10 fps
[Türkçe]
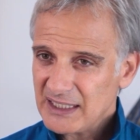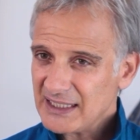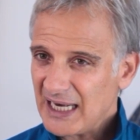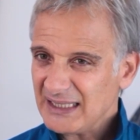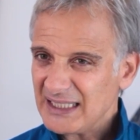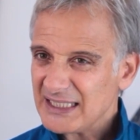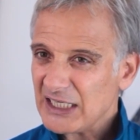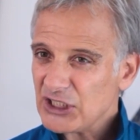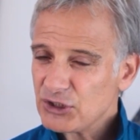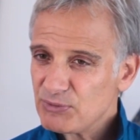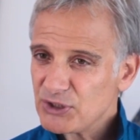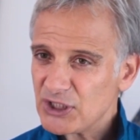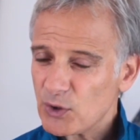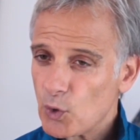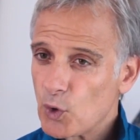kendi
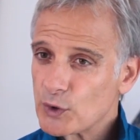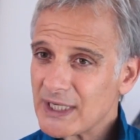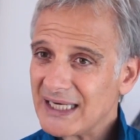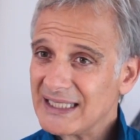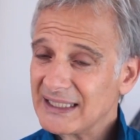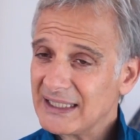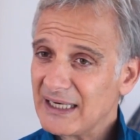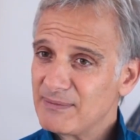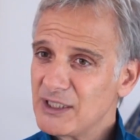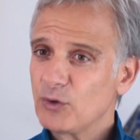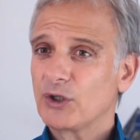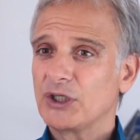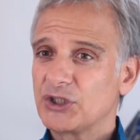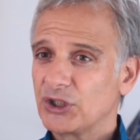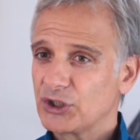gelişmişlik özelliklerimize göre de
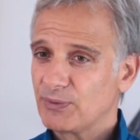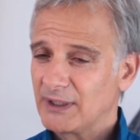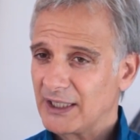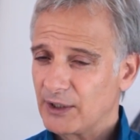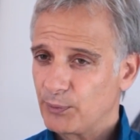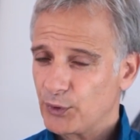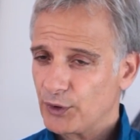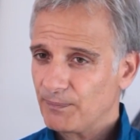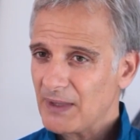çalışmalar yapıyor.